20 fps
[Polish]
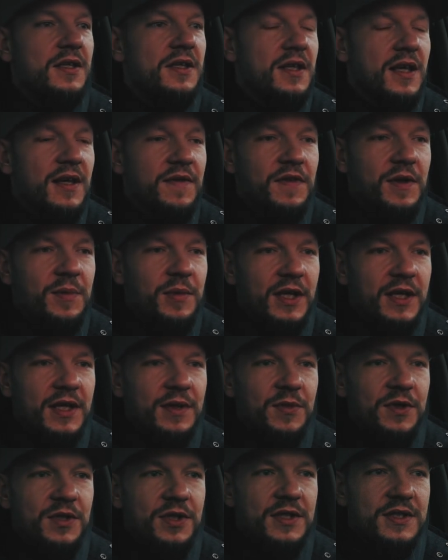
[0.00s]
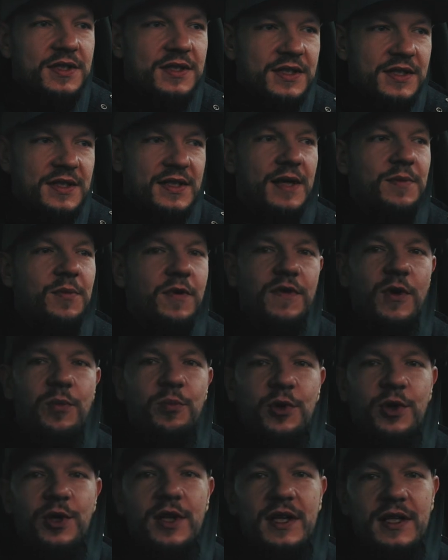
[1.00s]
nie wiem, jakimi się zajmował
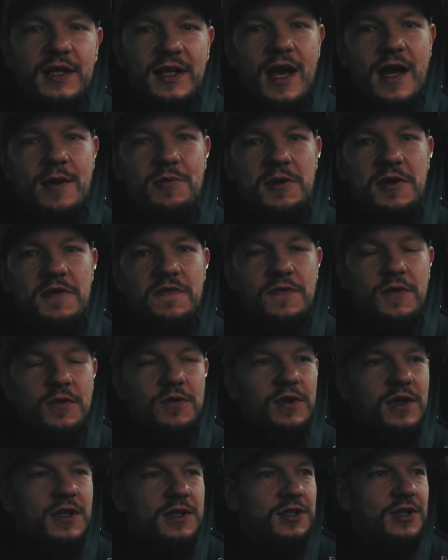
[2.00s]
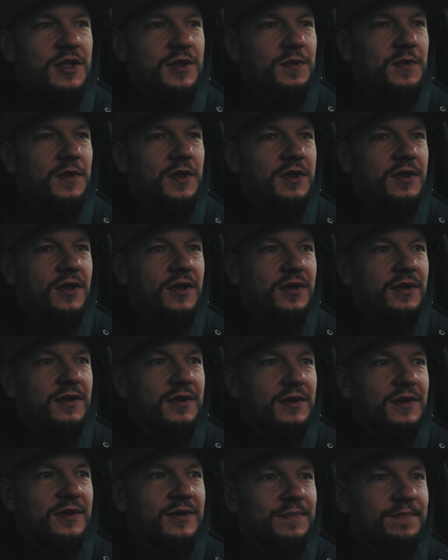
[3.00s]
projektami w ogóle czym, no to
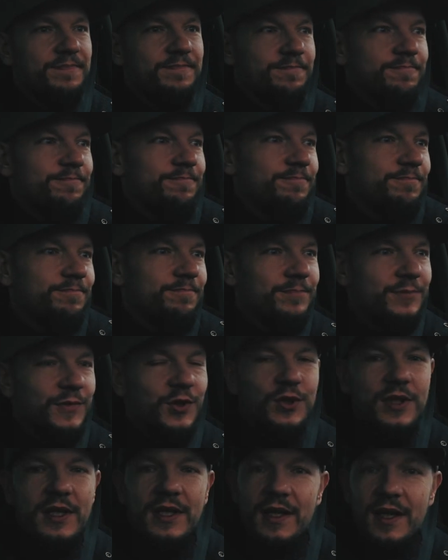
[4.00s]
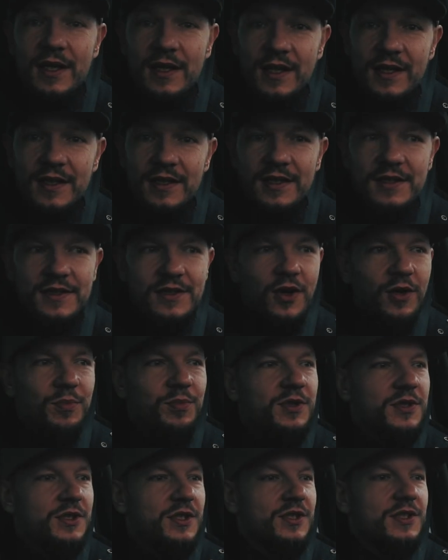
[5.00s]
to tej kariery nie
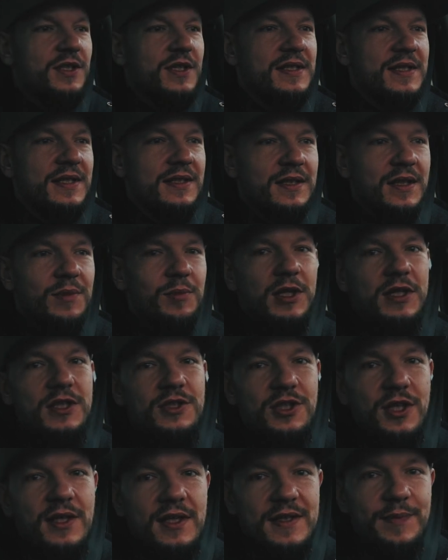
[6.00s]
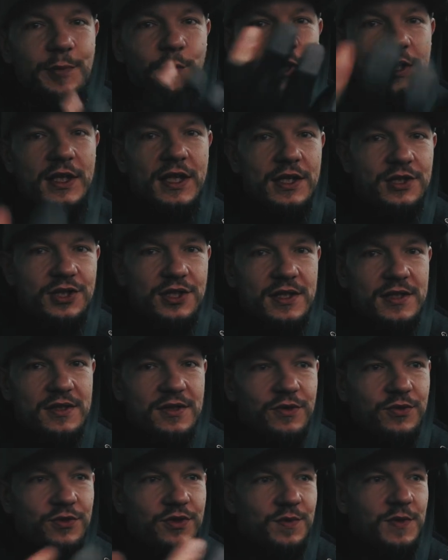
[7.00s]
zrobisz. Jeżeli systematycznie nie spotykasz się z
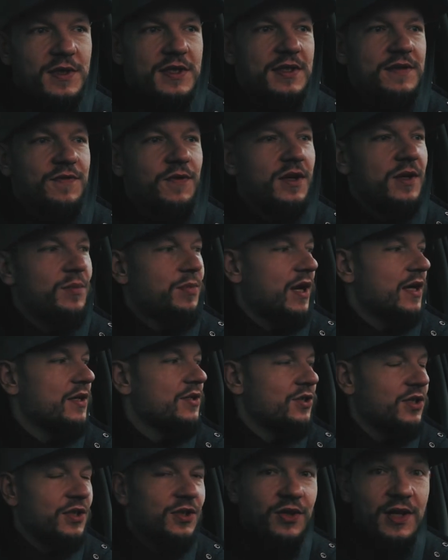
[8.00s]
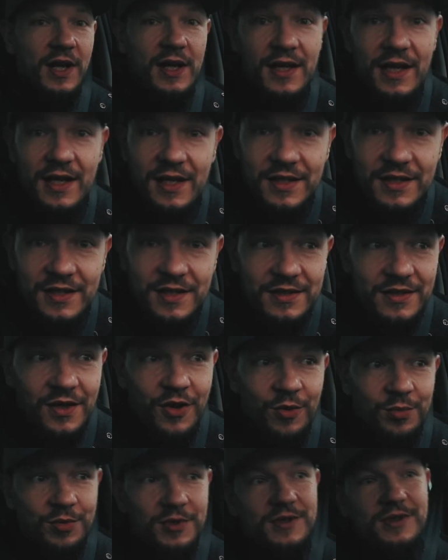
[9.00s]
ludźmi ze swojej branży, to kariery nie
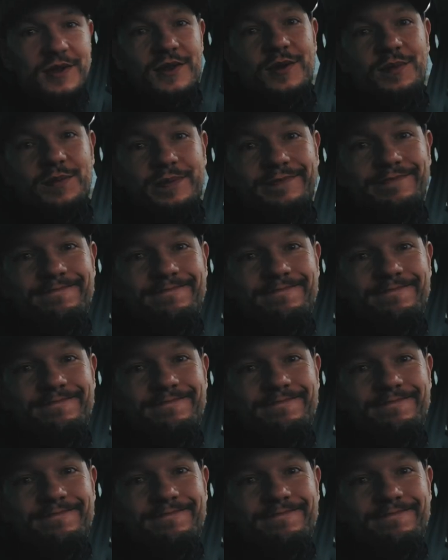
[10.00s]
zrobisz. No.